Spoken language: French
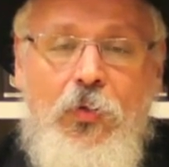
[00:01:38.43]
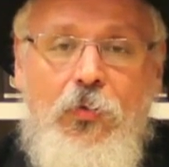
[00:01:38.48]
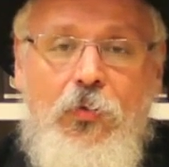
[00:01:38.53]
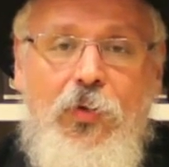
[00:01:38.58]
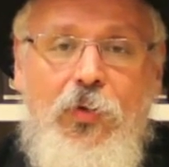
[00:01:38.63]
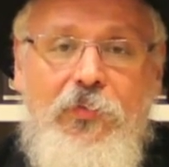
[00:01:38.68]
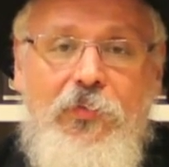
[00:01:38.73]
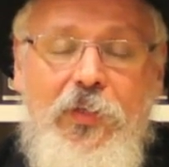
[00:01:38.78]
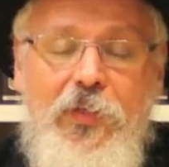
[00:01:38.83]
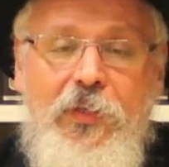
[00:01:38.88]

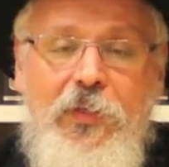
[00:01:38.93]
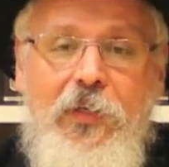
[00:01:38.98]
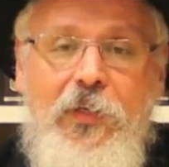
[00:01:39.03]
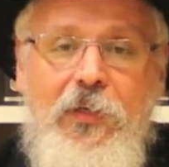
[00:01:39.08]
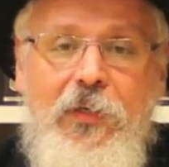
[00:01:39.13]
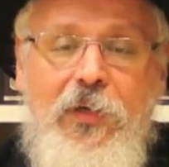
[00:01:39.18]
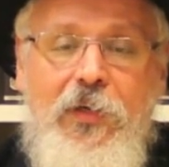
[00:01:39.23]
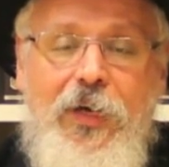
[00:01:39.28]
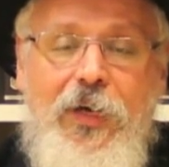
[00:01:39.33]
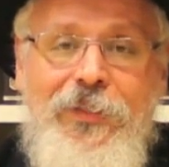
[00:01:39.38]
doit
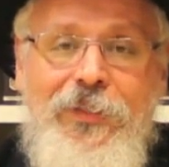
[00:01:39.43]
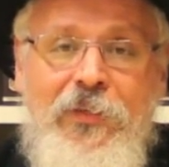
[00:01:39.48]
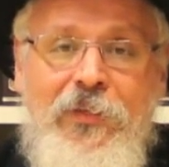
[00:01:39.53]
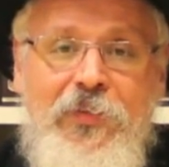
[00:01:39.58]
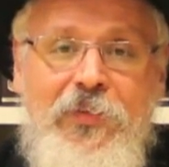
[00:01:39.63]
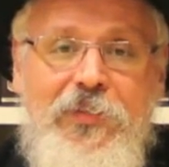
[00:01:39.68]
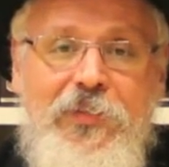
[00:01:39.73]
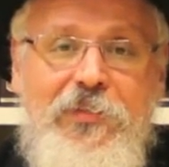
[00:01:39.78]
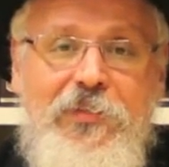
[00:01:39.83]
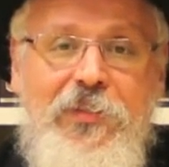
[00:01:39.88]
veiller à
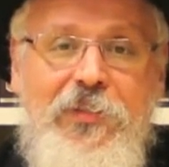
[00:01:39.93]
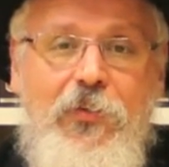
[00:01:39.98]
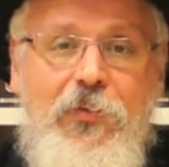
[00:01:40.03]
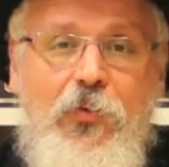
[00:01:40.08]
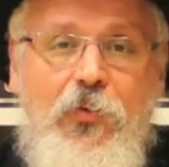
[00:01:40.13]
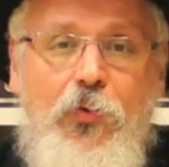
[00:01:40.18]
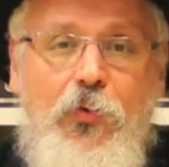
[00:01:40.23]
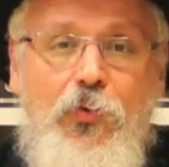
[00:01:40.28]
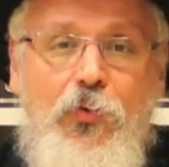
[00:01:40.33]
n'investir